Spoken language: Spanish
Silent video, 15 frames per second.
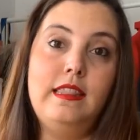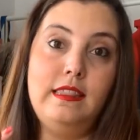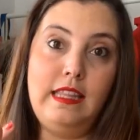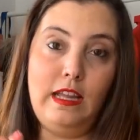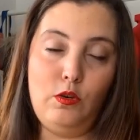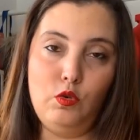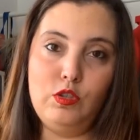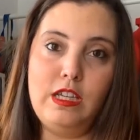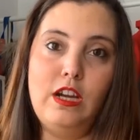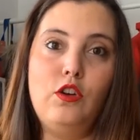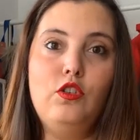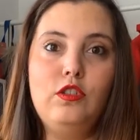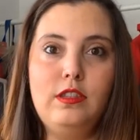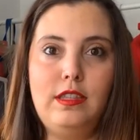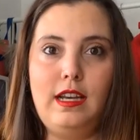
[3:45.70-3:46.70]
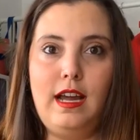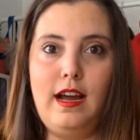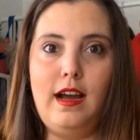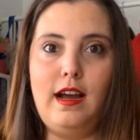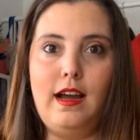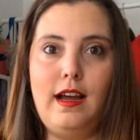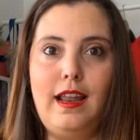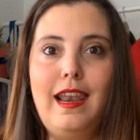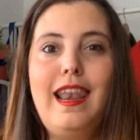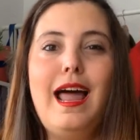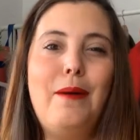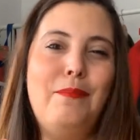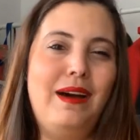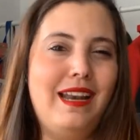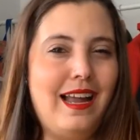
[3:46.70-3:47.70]
de lucha contra
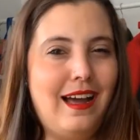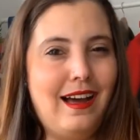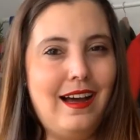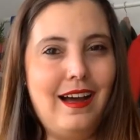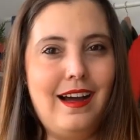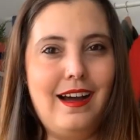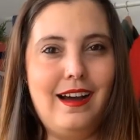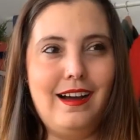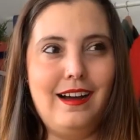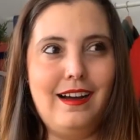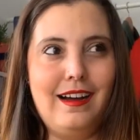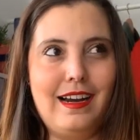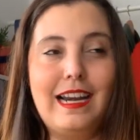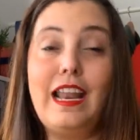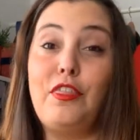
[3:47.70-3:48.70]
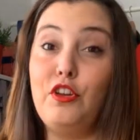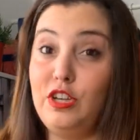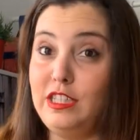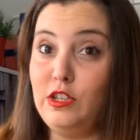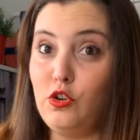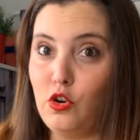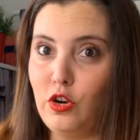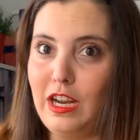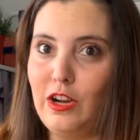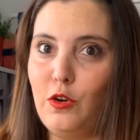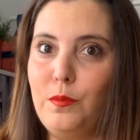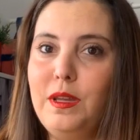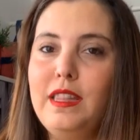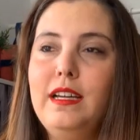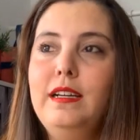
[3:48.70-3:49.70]
la mala relación que tengo con la
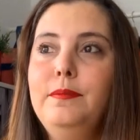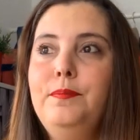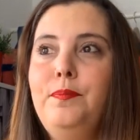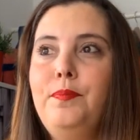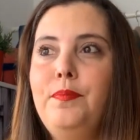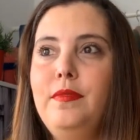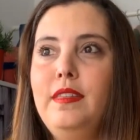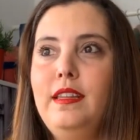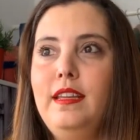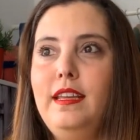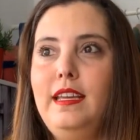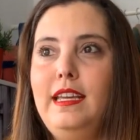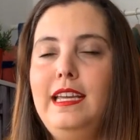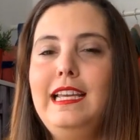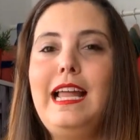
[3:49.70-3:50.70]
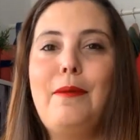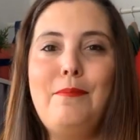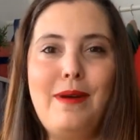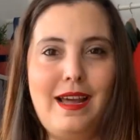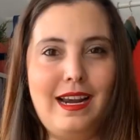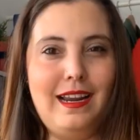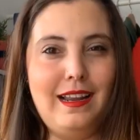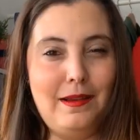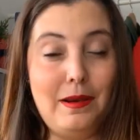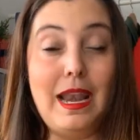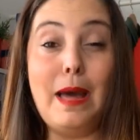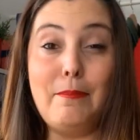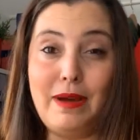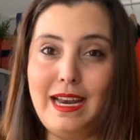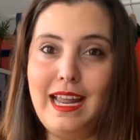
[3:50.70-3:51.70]
comida y la mala,
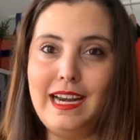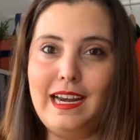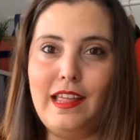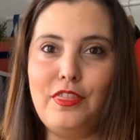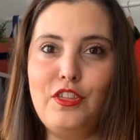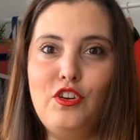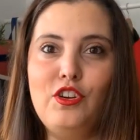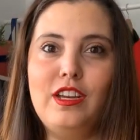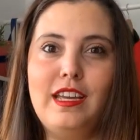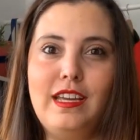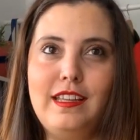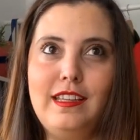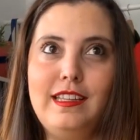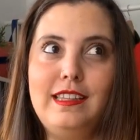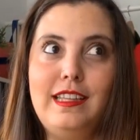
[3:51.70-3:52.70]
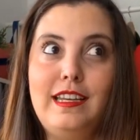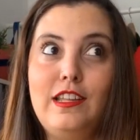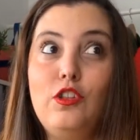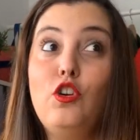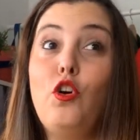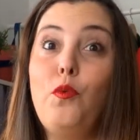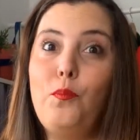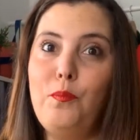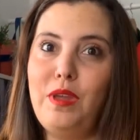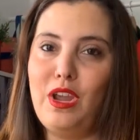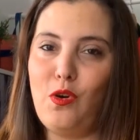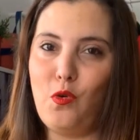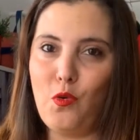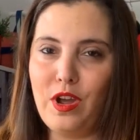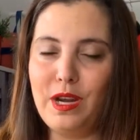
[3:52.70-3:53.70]
la mala relación que he tenido con
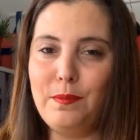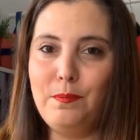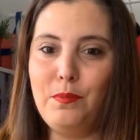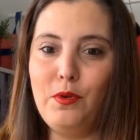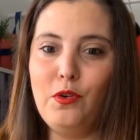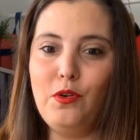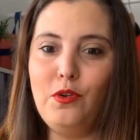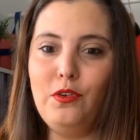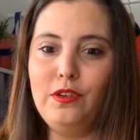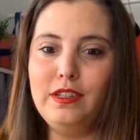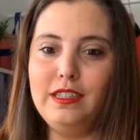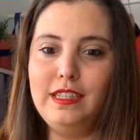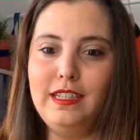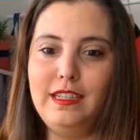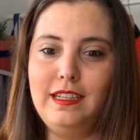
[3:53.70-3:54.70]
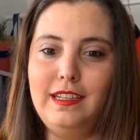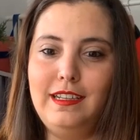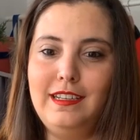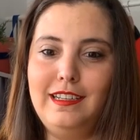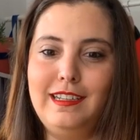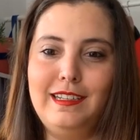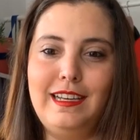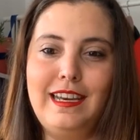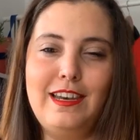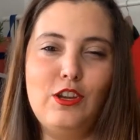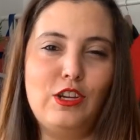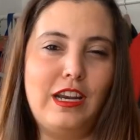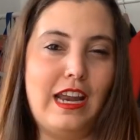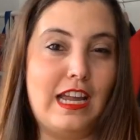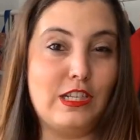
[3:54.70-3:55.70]
mi cuerpo y
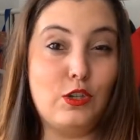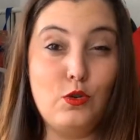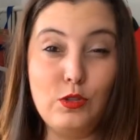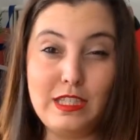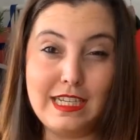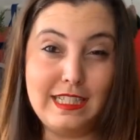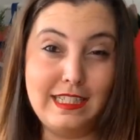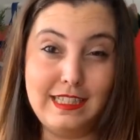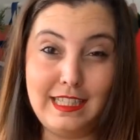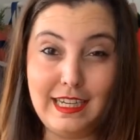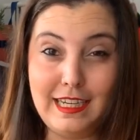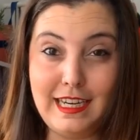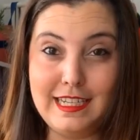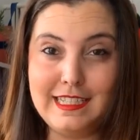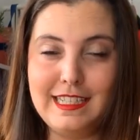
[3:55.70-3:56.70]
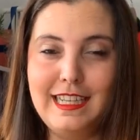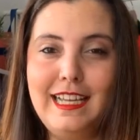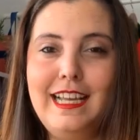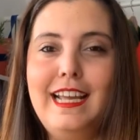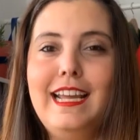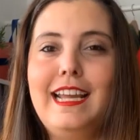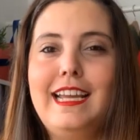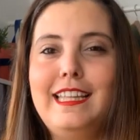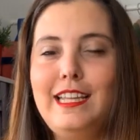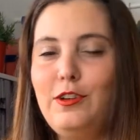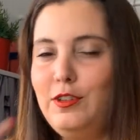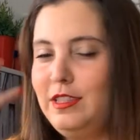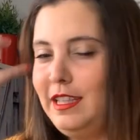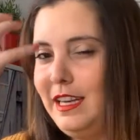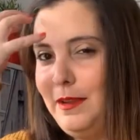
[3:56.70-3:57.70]
las luchas internas que
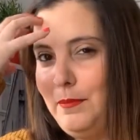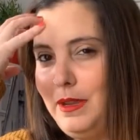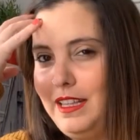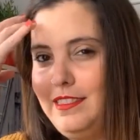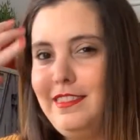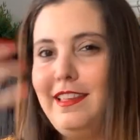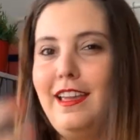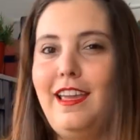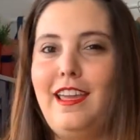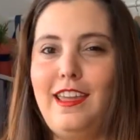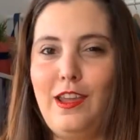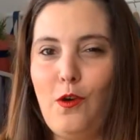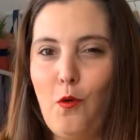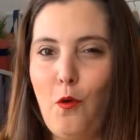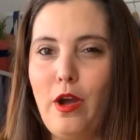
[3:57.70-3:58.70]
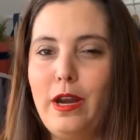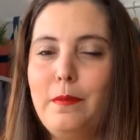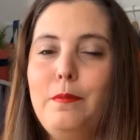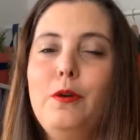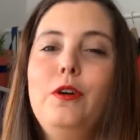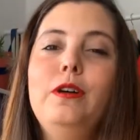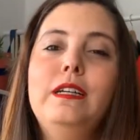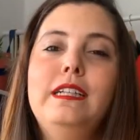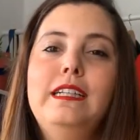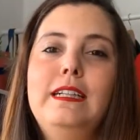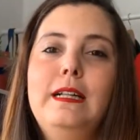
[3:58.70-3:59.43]
tengo entre mente y cuerpo.